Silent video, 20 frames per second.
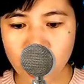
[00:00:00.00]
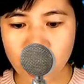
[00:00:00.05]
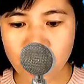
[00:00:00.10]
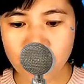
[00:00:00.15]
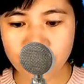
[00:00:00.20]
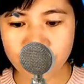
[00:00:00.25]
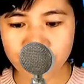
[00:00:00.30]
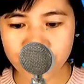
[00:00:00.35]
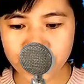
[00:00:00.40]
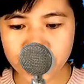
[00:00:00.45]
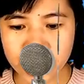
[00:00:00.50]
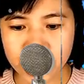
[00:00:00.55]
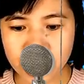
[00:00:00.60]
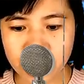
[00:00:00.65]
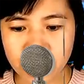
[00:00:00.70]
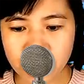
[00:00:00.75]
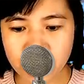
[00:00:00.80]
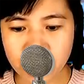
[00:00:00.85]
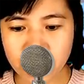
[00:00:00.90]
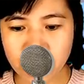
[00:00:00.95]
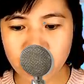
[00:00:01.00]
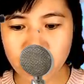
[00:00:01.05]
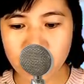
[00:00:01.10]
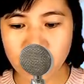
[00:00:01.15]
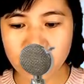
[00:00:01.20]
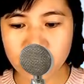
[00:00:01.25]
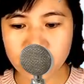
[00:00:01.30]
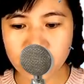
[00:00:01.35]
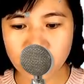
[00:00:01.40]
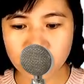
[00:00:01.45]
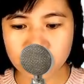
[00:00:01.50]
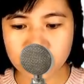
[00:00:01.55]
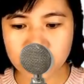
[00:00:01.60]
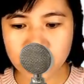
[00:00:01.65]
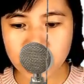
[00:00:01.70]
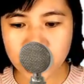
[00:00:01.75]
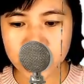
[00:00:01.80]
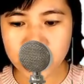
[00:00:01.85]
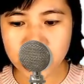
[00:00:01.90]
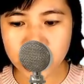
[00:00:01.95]
이찬원의 자리를 위협할
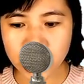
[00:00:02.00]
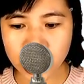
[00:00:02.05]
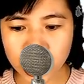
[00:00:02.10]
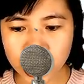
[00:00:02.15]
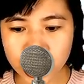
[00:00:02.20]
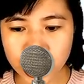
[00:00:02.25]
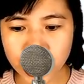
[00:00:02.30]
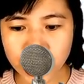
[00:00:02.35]
만큼